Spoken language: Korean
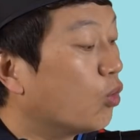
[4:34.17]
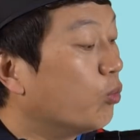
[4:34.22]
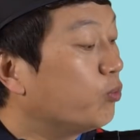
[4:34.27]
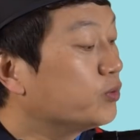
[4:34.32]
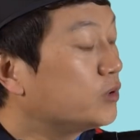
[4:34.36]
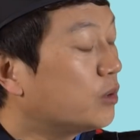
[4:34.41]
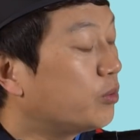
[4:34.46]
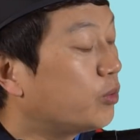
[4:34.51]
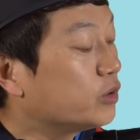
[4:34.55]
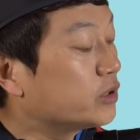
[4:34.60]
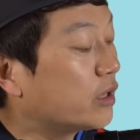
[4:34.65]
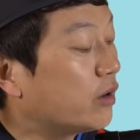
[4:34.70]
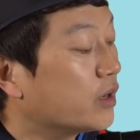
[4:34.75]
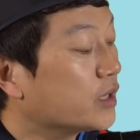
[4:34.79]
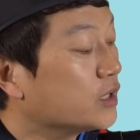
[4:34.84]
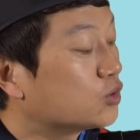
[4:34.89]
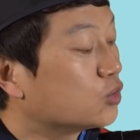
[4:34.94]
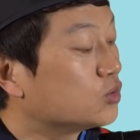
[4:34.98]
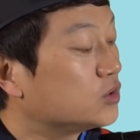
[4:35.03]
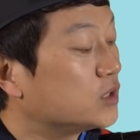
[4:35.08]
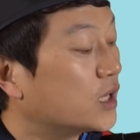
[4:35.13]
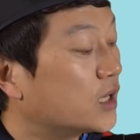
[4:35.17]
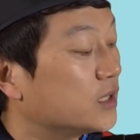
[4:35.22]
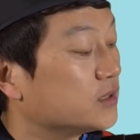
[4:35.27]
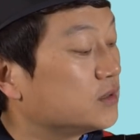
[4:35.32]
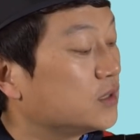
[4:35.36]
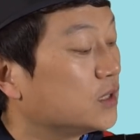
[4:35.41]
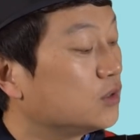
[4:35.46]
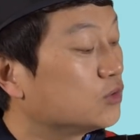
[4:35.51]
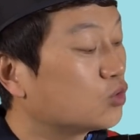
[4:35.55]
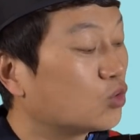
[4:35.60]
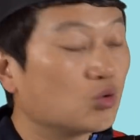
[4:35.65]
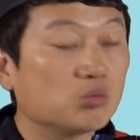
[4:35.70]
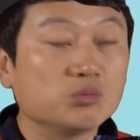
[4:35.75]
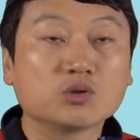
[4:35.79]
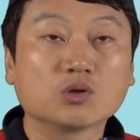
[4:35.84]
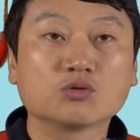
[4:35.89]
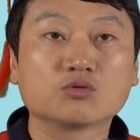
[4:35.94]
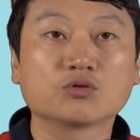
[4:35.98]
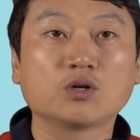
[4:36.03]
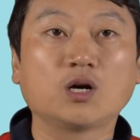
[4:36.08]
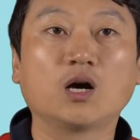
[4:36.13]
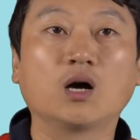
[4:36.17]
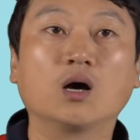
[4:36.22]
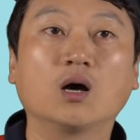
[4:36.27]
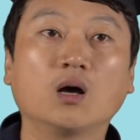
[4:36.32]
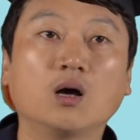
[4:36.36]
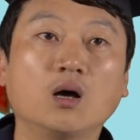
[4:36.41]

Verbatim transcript: 오프 더 볼 상황이 좋지 않았을 때는 손흥민 선수가